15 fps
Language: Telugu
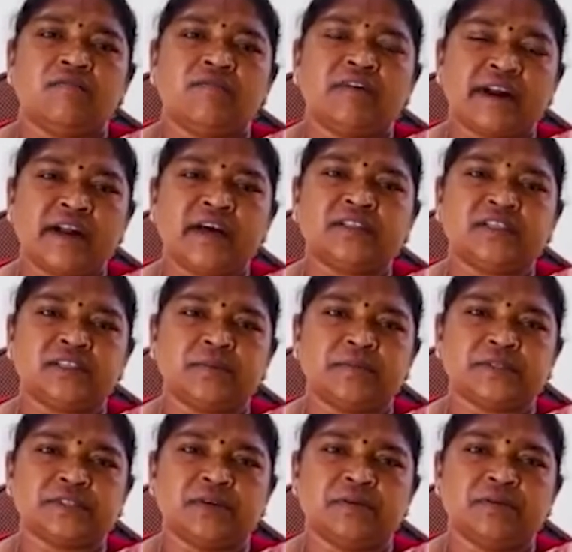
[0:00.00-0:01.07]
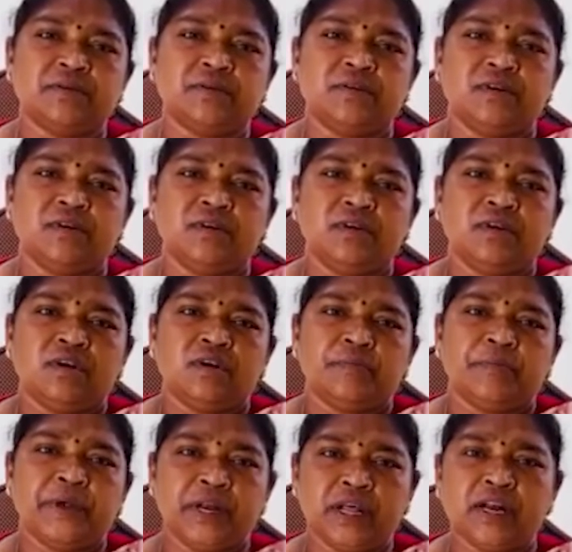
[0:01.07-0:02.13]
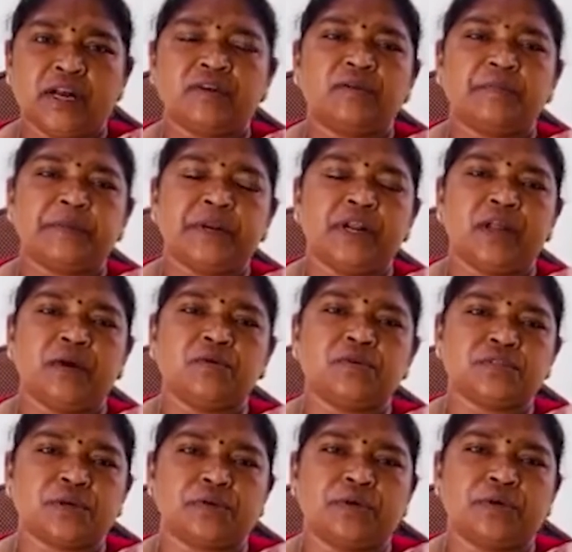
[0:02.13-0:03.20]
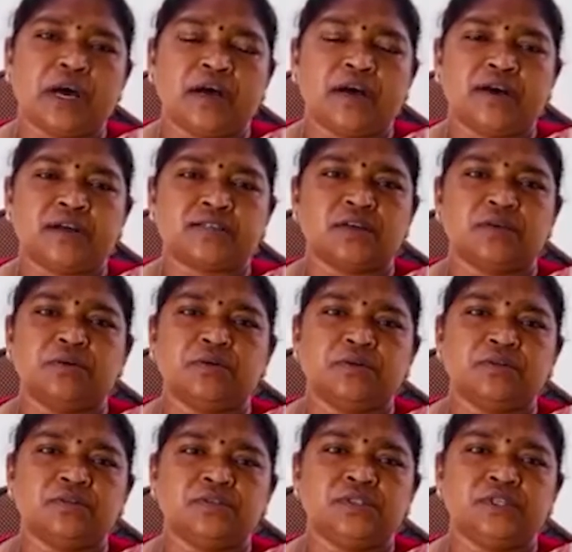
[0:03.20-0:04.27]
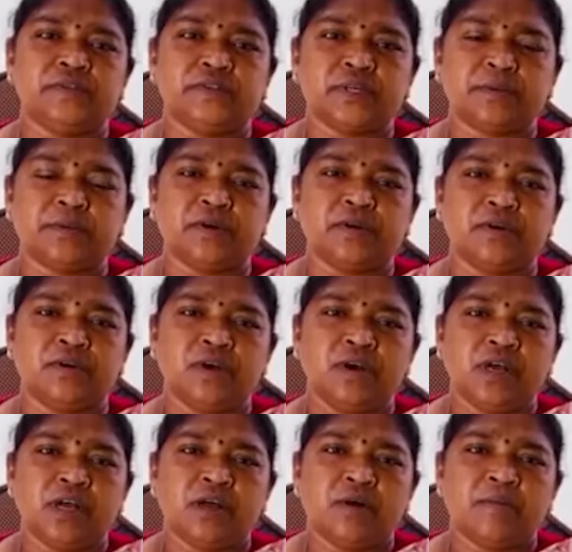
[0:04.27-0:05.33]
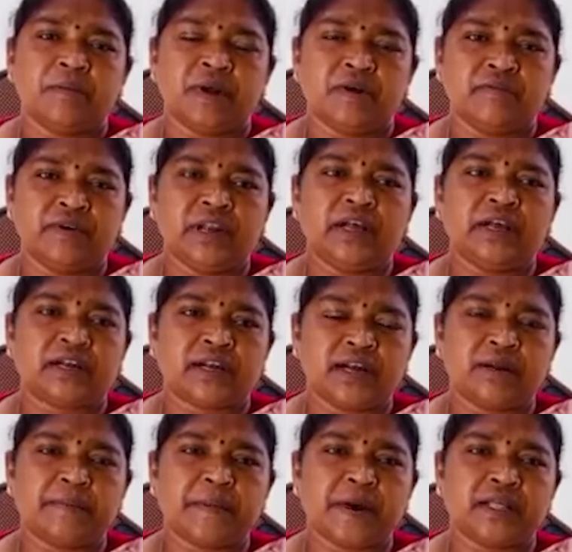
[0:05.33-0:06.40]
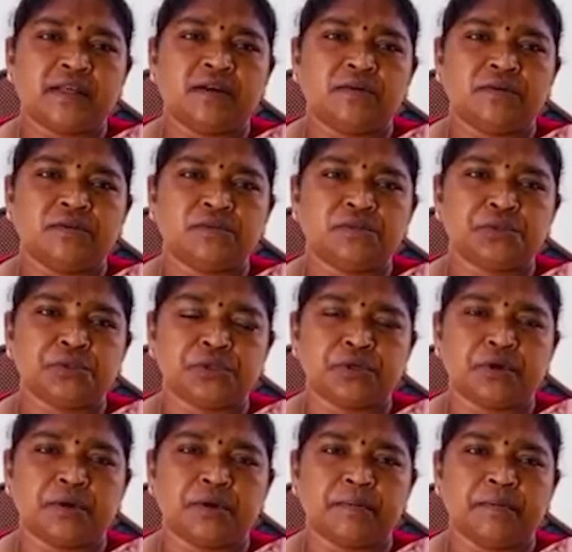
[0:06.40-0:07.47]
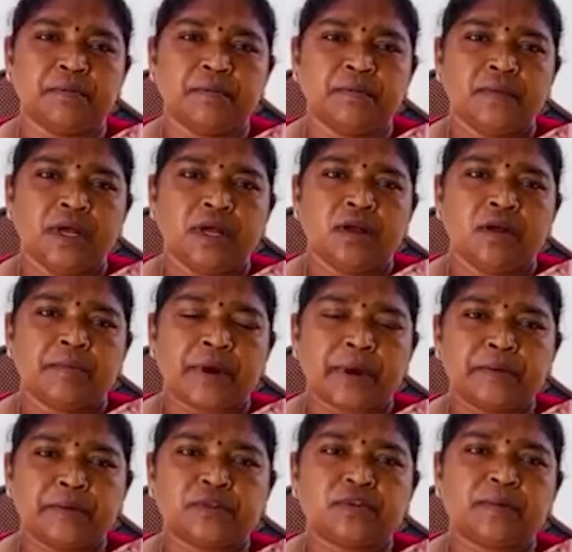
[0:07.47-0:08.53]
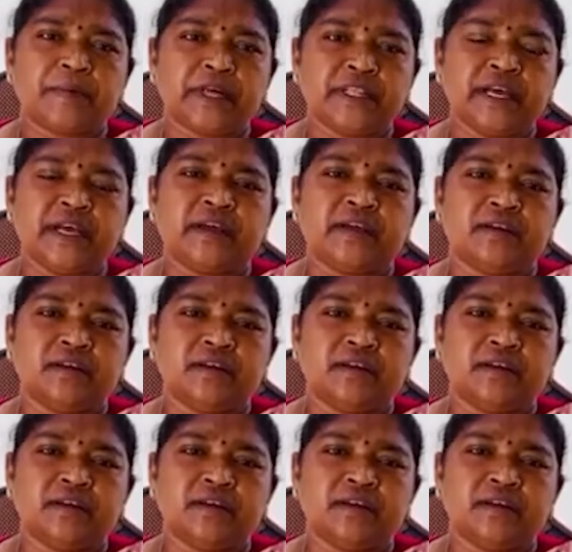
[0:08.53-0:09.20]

వర్ణాతీతం అసలు పిల్లలు పిల్లల గోస కూడా అసలు జీవితంలో మనం వీళ్ళ ఇట్లాంటి బాధలు చూసిండవు ప్రభుత్వం అదే